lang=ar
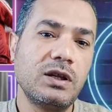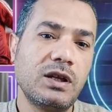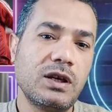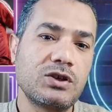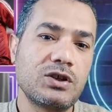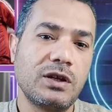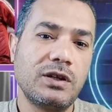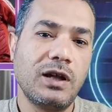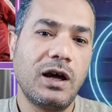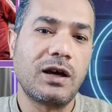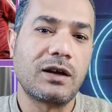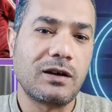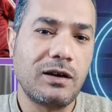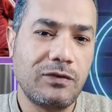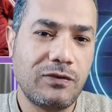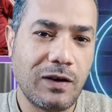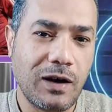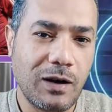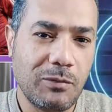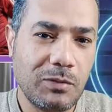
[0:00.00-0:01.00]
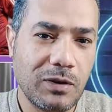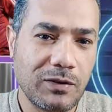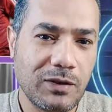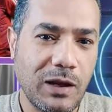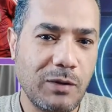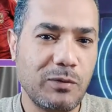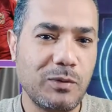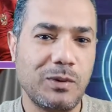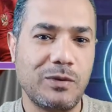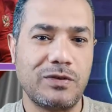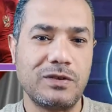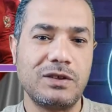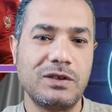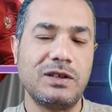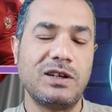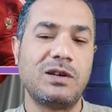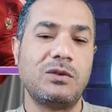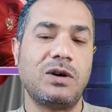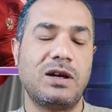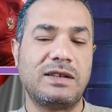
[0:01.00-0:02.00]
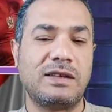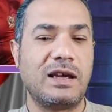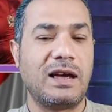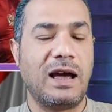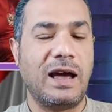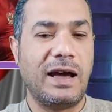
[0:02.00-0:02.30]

كده عشان نعرفها أبلة أبلة فضيلة لوحدها